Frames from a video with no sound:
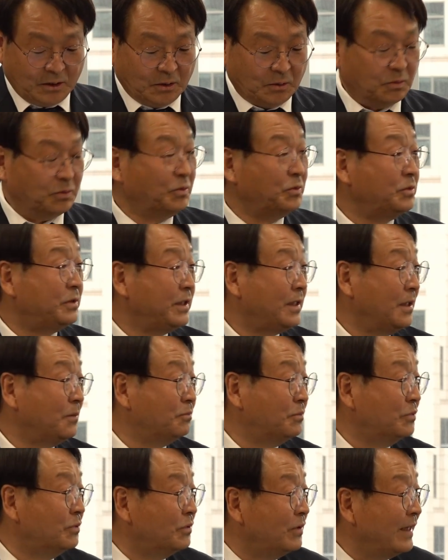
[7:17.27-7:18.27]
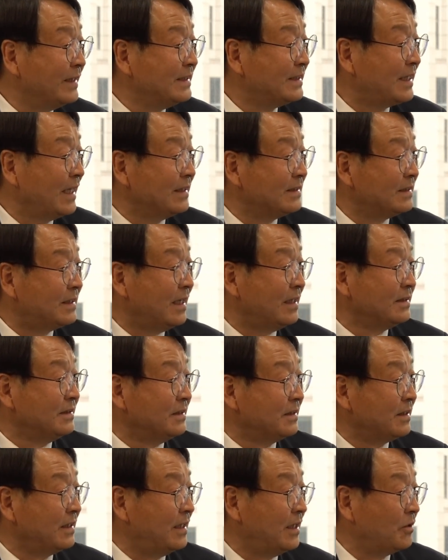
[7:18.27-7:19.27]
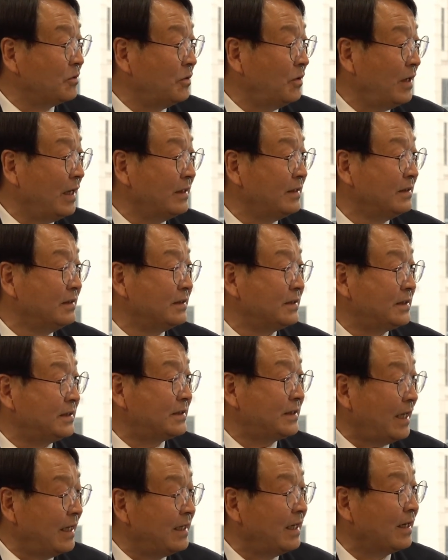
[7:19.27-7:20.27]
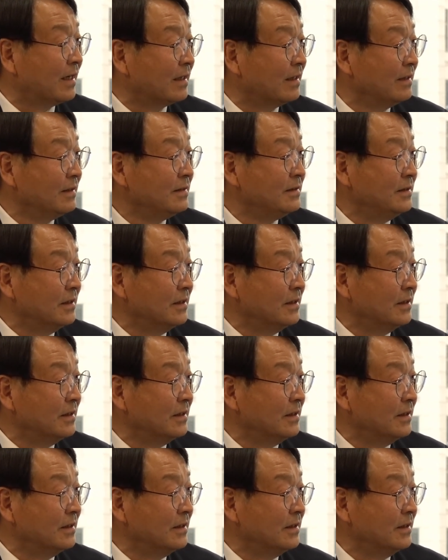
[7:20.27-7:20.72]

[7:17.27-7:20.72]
우리가 무한 상상력이라고 하는 것이 산학